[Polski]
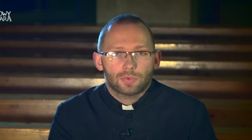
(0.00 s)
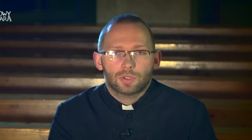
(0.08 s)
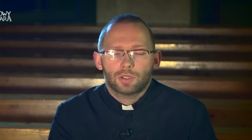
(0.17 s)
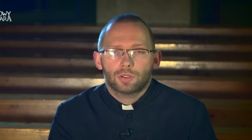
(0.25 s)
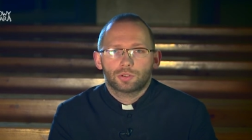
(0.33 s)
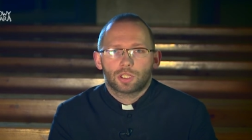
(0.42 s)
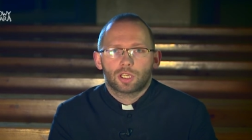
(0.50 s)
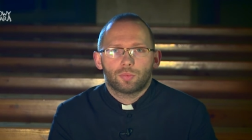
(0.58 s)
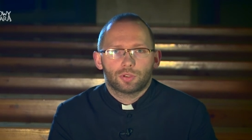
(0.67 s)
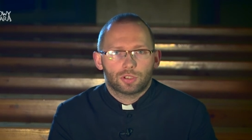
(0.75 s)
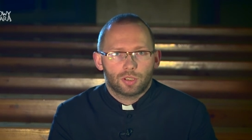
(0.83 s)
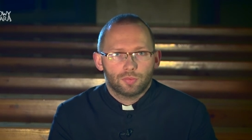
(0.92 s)
To, czego
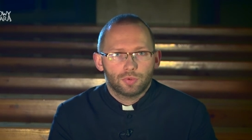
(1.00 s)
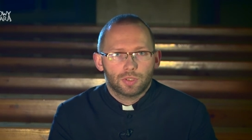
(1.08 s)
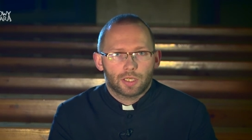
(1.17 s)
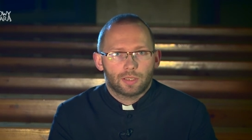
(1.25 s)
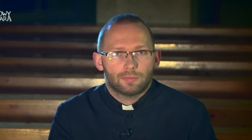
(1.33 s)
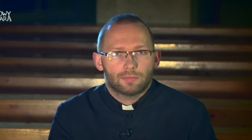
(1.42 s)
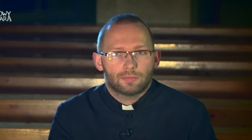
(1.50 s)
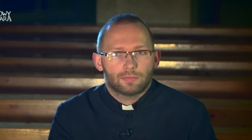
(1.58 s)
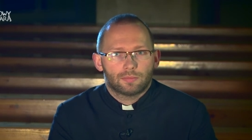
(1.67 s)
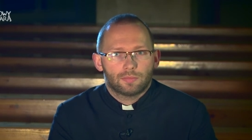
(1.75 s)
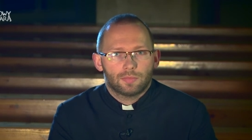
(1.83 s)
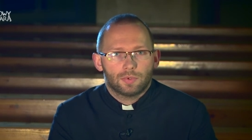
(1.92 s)
potrzebuje,
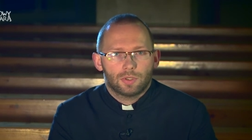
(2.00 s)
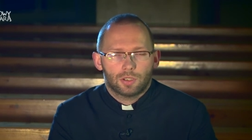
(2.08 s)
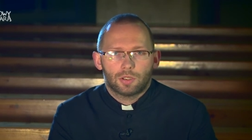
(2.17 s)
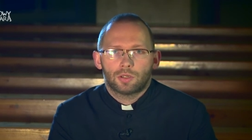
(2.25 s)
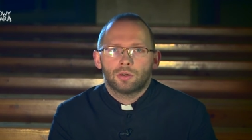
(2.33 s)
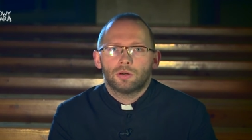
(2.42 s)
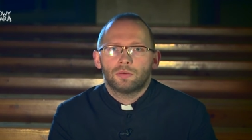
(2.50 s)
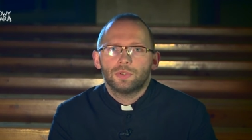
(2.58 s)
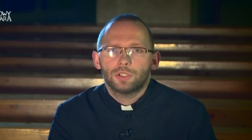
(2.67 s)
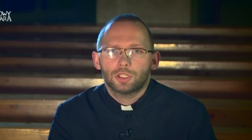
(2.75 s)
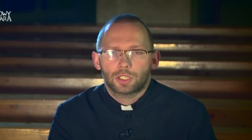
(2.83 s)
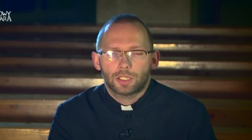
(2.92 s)
to
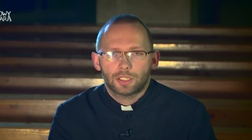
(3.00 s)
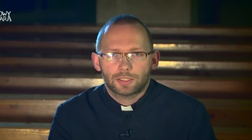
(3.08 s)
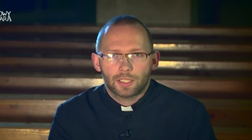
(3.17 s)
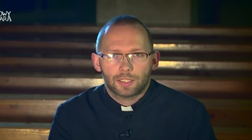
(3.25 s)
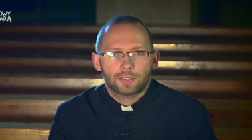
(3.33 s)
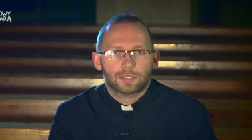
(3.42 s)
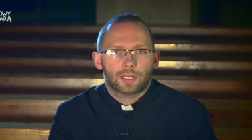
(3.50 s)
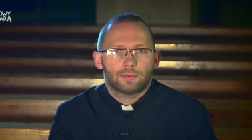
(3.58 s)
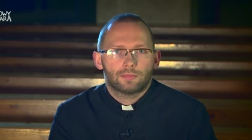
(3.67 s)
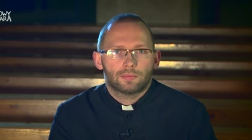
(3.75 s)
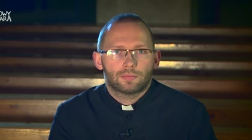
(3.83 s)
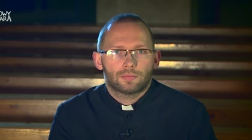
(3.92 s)
wyciszenie serca.
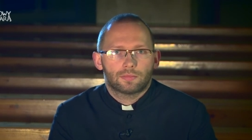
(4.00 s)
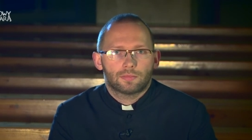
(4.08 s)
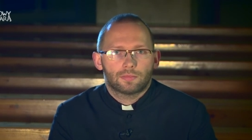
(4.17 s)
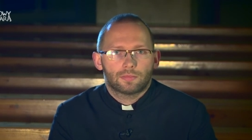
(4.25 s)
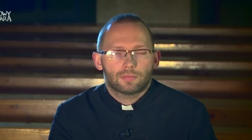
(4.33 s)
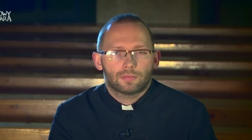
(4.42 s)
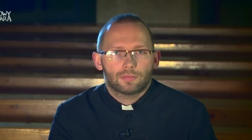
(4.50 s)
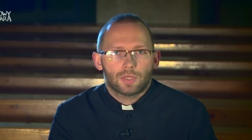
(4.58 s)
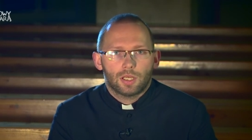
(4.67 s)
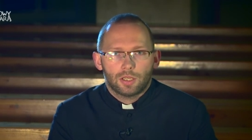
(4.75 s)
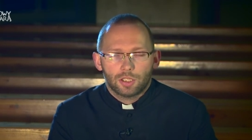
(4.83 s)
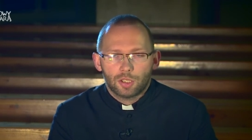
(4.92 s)

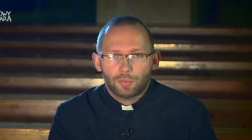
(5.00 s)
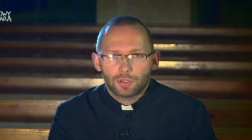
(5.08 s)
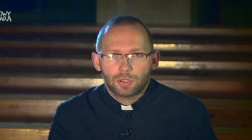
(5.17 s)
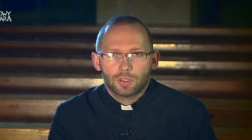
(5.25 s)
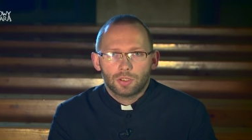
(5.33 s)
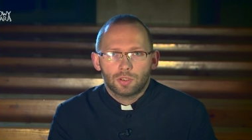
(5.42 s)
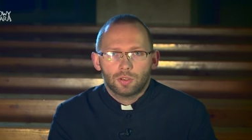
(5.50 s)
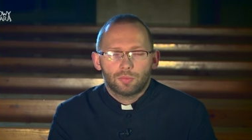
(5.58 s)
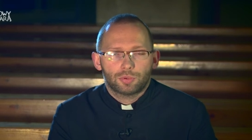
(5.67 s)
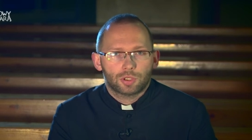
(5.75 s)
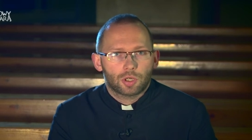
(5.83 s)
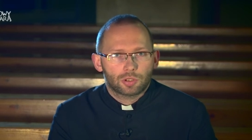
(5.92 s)
I po to
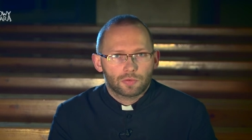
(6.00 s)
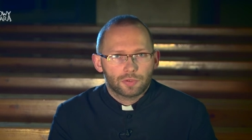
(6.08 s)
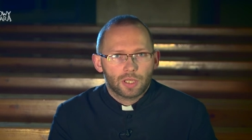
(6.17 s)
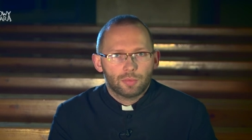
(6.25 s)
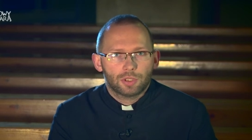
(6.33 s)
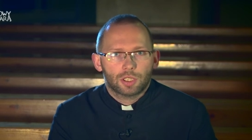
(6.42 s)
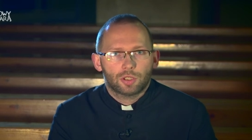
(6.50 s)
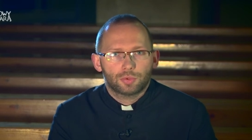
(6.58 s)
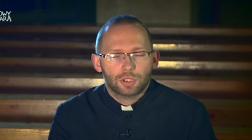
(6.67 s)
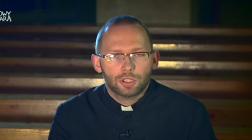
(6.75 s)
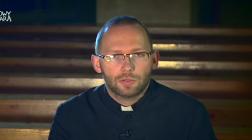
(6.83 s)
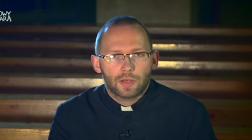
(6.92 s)
przygotowujemy się do
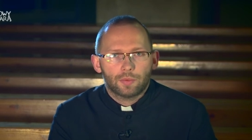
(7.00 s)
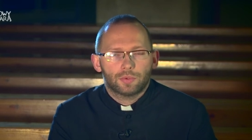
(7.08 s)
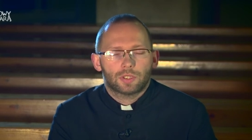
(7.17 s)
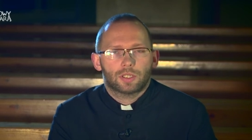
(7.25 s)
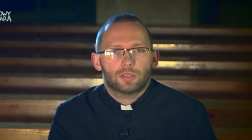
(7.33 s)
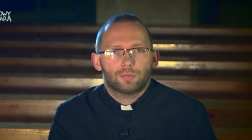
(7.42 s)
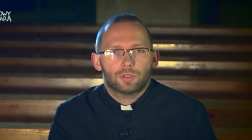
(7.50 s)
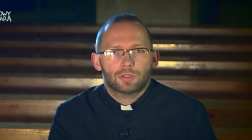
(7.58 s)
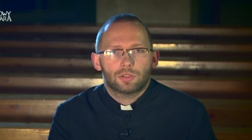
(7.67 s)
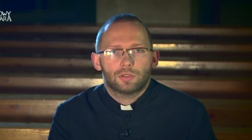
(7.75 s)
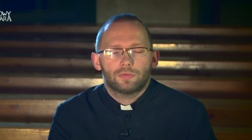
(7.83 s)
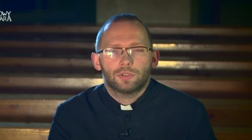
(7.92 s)
mszy świętej, po
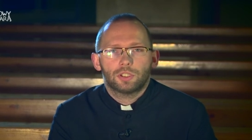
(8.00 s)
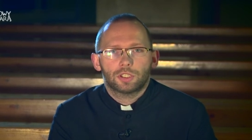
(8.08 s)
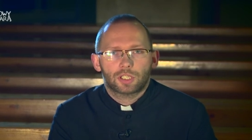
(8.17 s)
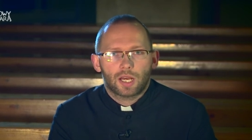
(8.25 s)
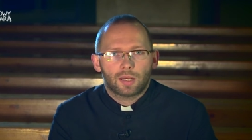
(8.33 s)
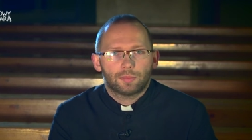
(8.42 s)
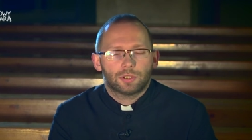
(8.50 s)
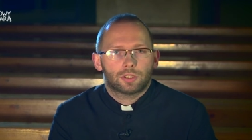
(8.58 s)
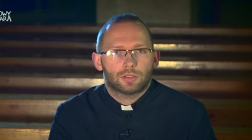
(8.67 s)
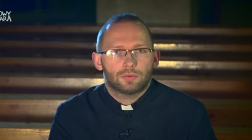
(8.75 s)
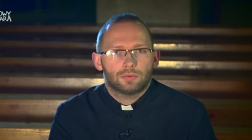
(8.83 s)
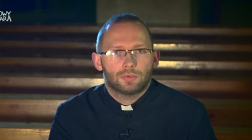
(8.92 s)
to wyciszamy
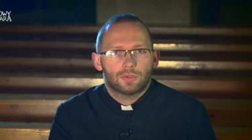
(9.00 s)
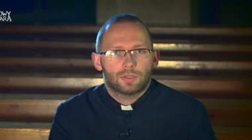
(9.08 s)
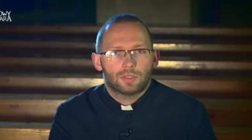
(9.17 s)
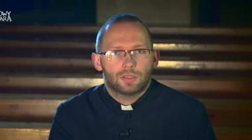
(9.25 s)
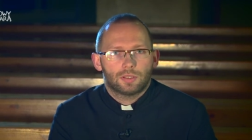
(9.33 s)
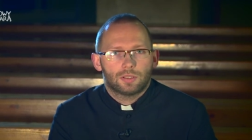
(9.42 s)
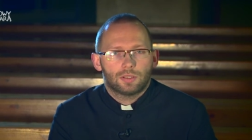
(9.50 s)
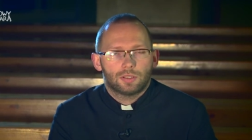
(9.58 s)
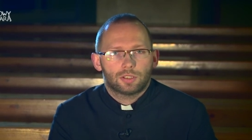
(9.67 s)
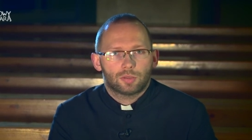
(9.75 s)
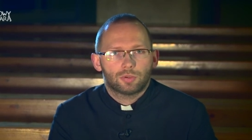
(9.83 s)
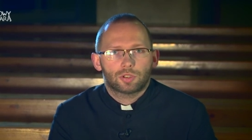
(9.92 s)
się,
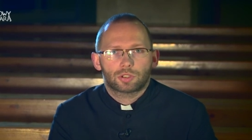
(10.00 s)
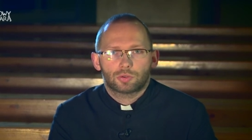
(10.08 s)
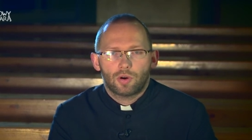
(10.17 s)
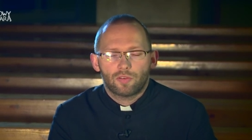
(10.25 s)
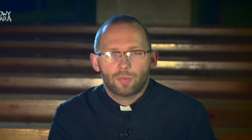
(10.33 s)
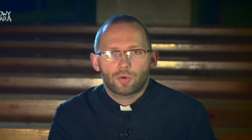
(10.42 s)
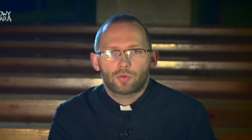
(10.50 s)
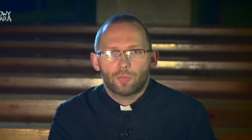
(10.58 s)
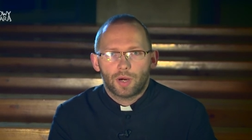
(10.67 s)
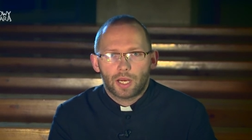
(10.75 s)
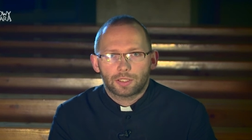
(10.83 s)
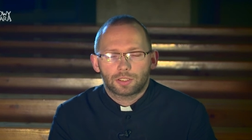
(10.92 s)
żeby to Słowo mogło
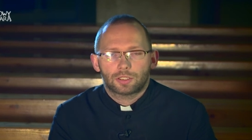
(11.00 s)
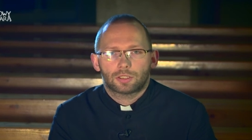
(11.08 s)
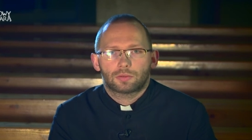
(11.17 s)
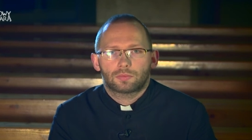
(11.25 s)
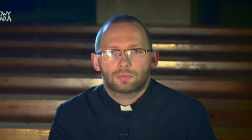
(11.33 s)
paść.